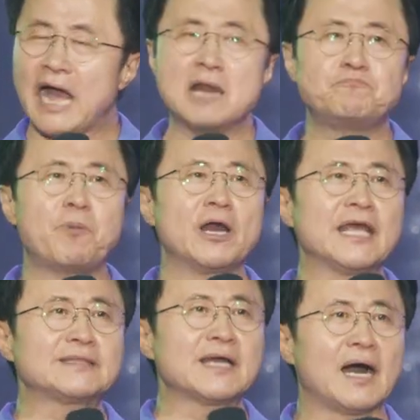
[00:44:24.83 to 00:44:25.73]
할
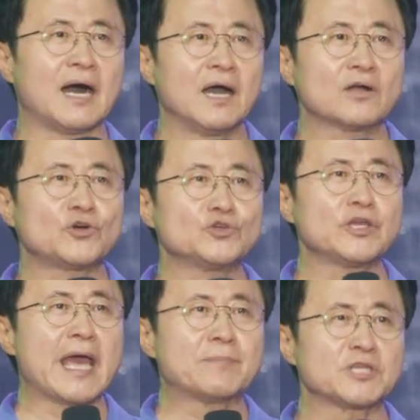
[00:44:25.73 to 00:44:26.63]
뻔했다.
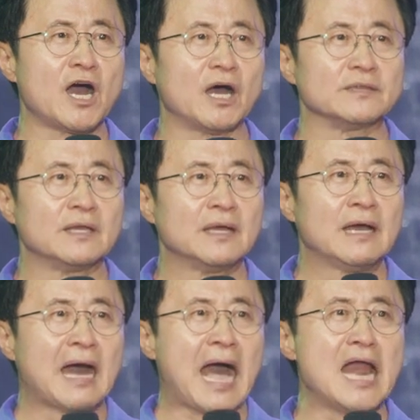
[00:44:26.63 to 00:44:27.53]
Could have done,
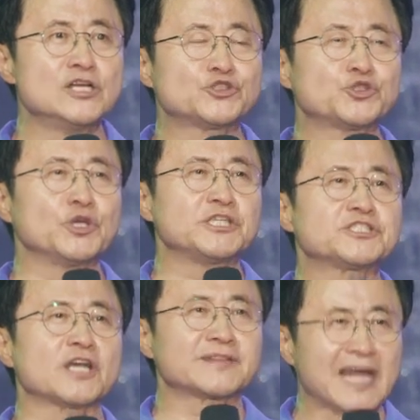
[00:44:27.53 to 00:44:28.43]
할 수
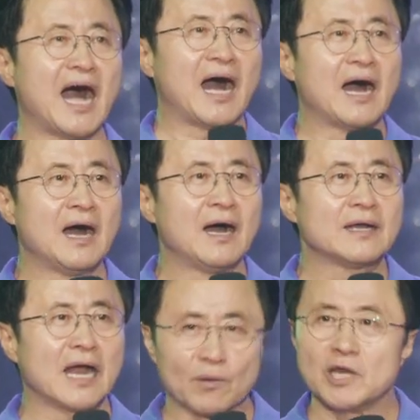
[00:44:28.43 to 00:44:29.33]
있었다
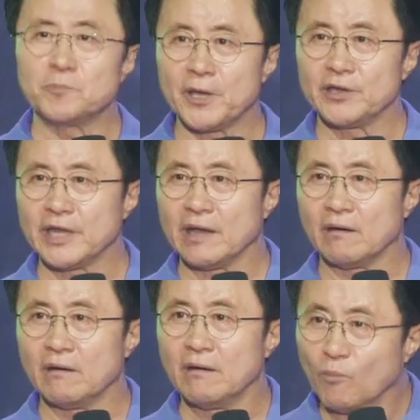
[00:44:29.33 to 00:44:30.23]
라고 하는
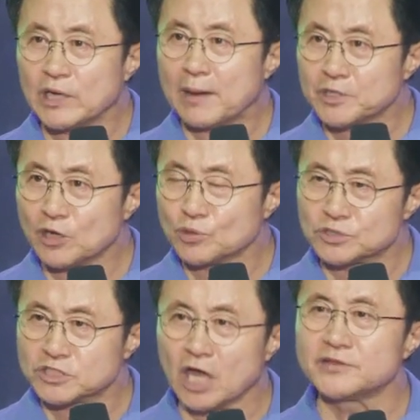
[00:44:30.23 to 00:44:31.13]
표현이에요. 뭐냐면
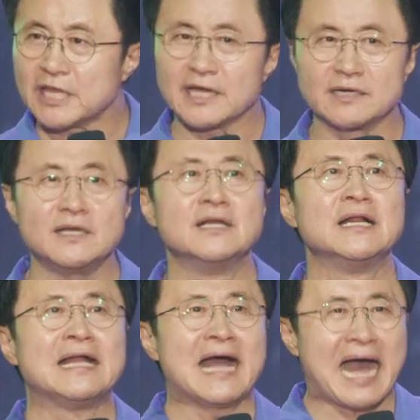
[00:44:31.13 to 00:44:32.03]
결국은 선택을
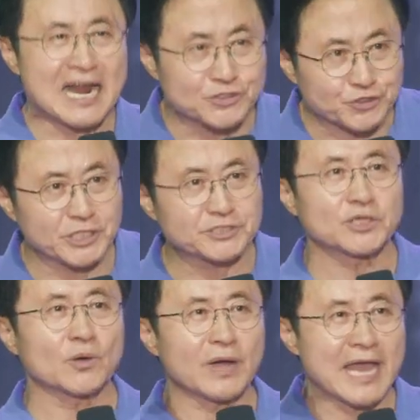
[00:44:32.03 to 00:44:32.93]
할 수
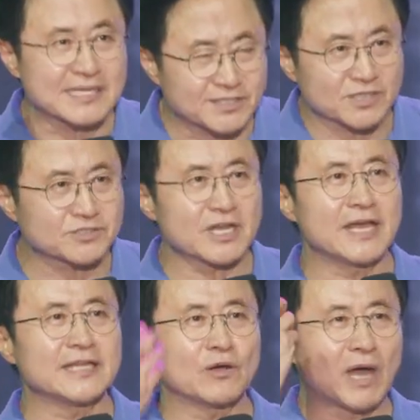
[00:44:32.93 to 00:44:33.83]
있었고
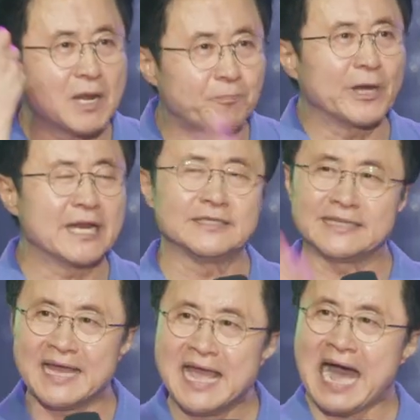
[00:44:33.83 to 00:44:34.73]
했었어야 되고 할
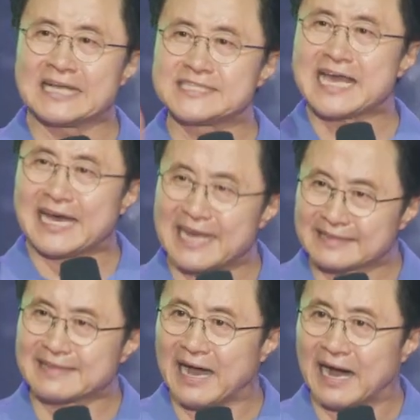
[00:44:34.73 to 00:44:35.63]
뻔했는데 하지
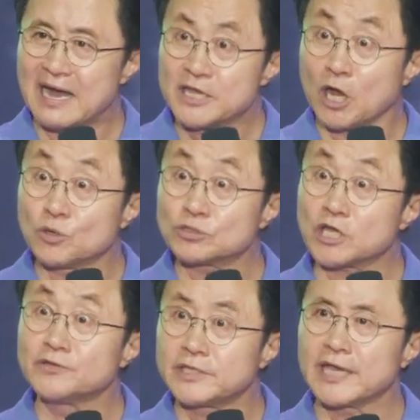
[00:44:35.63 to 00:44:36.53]
않았다. 결국
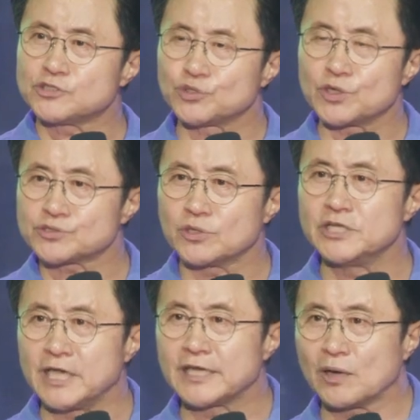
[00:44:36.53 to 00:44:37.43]
선택의
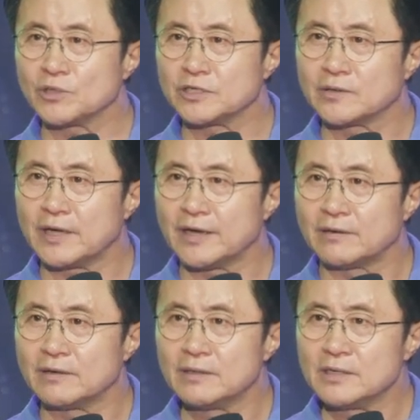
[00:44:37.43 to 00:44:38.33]
중요성을 얘기하고 있는
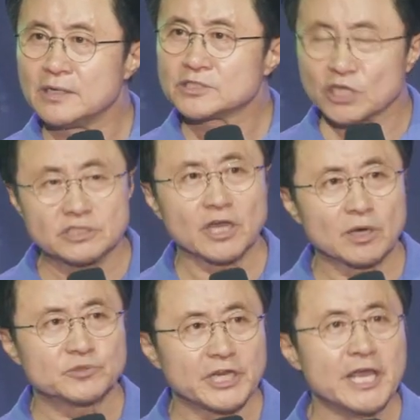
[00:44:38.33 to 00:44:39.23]
거예요. 저는
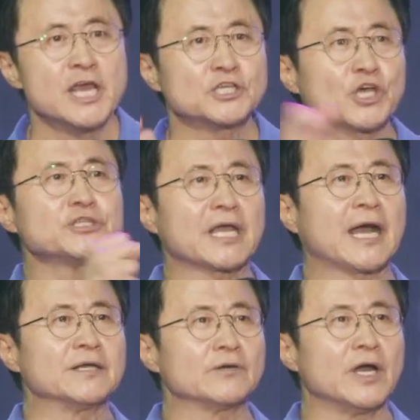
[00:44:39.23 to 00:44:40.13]
여러분들이
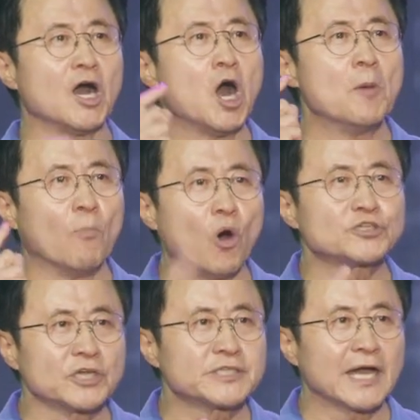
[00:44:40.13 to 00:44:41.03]
선택하는 거예요.
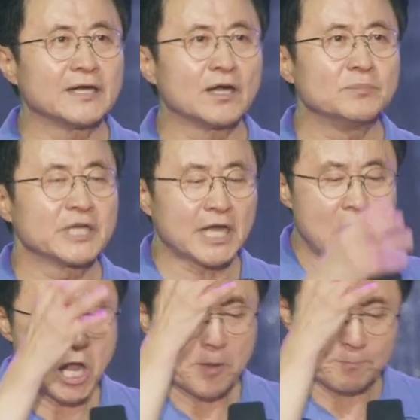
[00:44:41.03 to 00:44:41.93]
뭘 선택하는
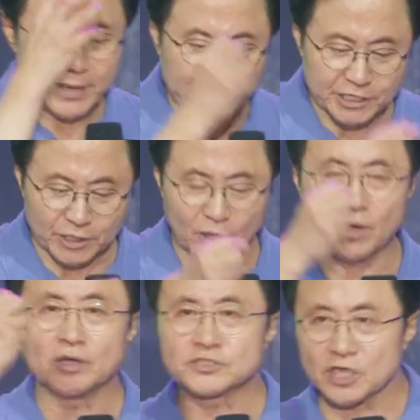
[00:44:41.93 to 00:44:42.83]
겁니까?
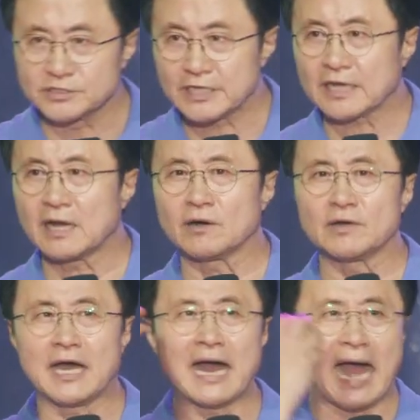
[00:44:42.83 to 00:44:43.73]
믿기로
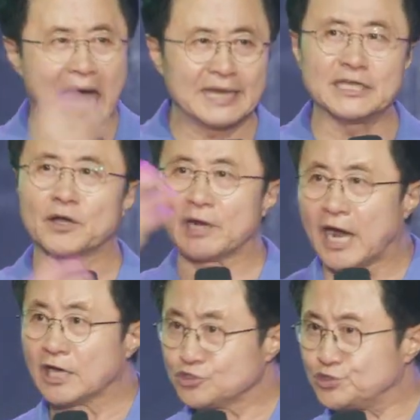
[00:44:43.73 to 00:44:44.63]
선택하거나
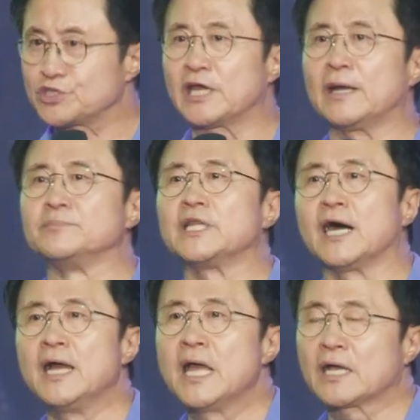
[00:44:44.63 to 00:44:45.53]
아니거나 둘 중에
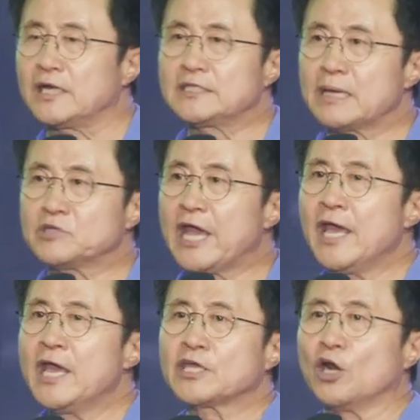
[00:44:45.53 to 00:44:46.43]
하나입니다. 그렇기
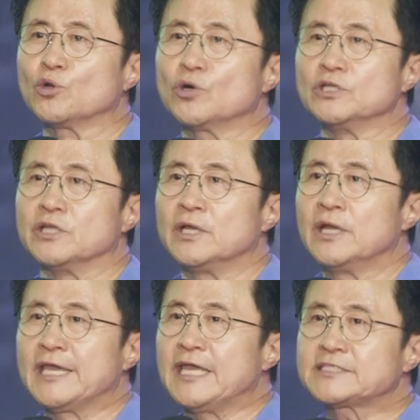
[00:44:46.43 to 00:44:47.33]
때문에 결국은
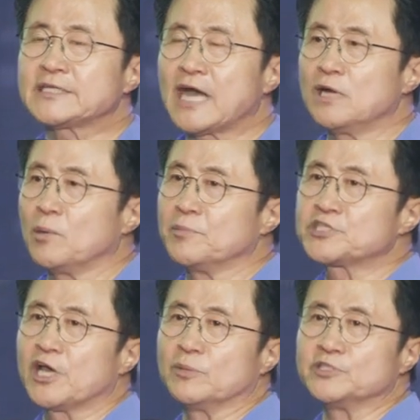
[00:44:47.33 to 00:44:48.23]
이 세상을
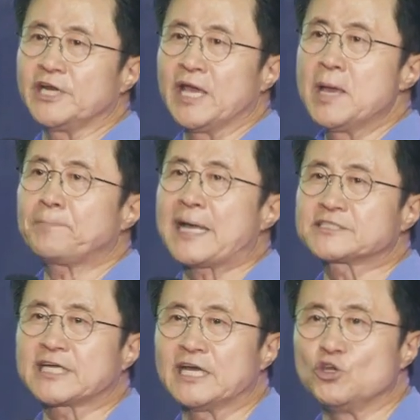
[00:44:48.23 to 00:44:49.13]
보면서 여러분들이
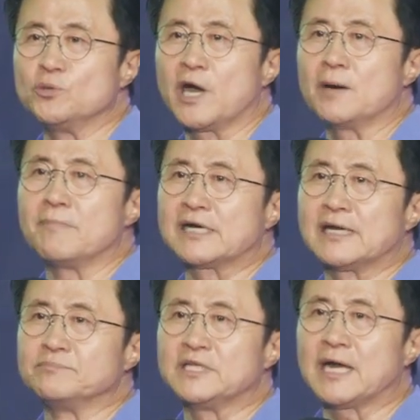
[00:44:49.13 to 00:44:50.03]
파스칼이 유명한
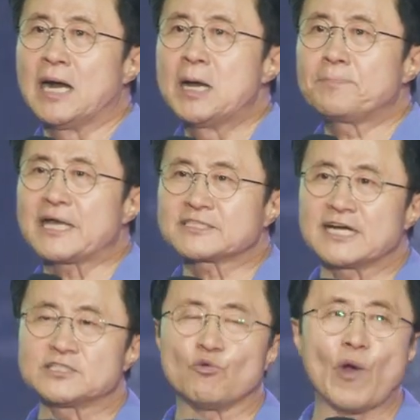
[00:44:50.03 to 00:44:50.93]
말을 합니다.
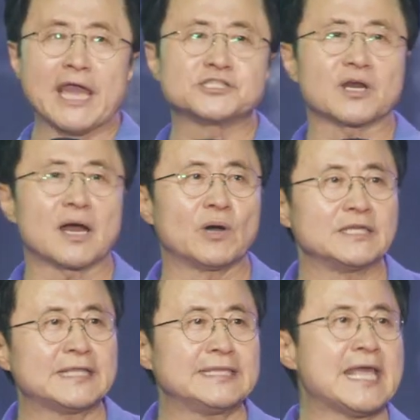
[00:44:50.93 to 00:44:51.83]
파스칼에서 웨이저라고
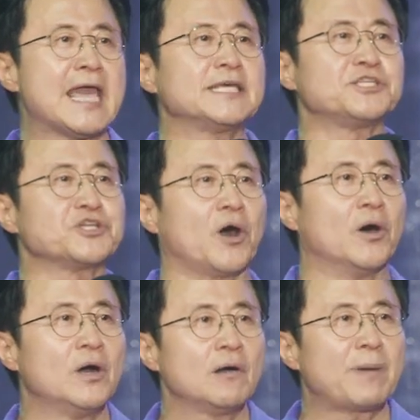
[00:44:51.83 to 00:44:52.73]
하는데 내기죠.
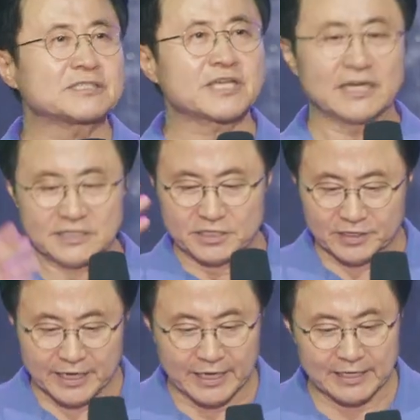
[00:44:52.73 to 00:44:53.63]
파스칼은
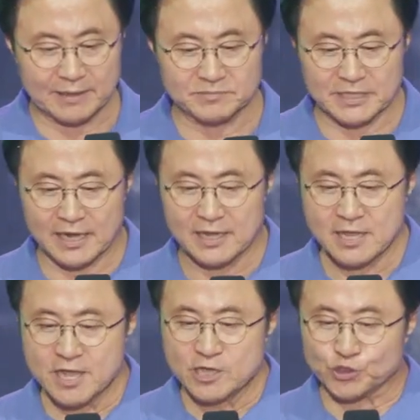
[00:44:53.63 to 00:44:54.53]
이렇게 얘기를 합니다.
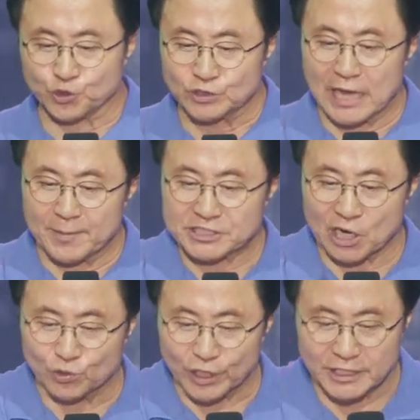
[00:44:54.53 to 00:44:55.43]
죽은 다음에
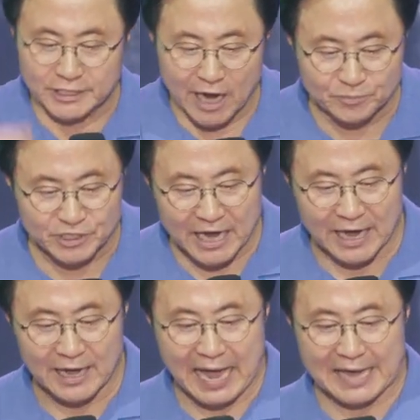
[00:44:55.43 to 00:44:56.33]
천국이 있느냐
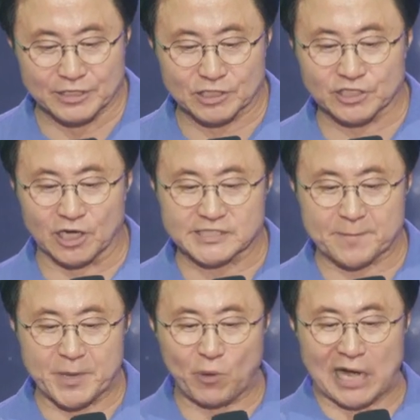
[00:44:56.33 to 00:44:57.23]
없느냐 하는 것은
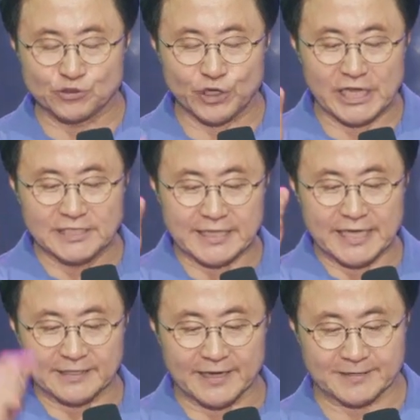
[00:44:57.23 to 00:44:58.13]
어차피 확률이 일
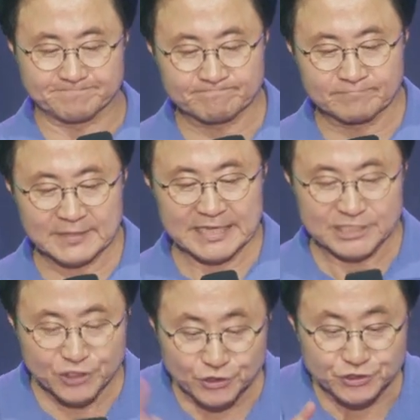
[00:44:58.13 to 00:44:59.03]
대 일이다.
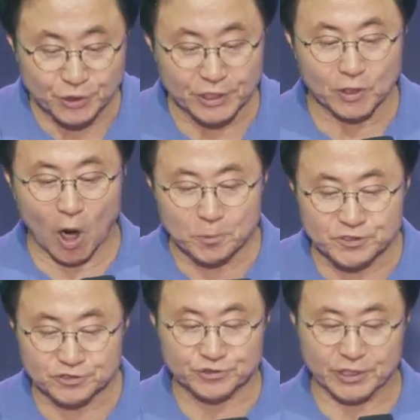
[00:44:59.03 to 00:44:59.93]
있을 수도 있고
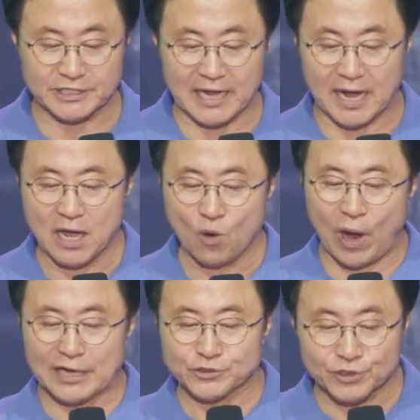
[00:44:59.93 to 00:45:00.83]
없을 수도 있다.
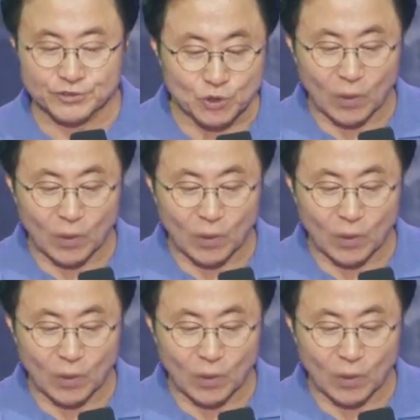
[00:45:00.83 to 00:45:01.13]
확률은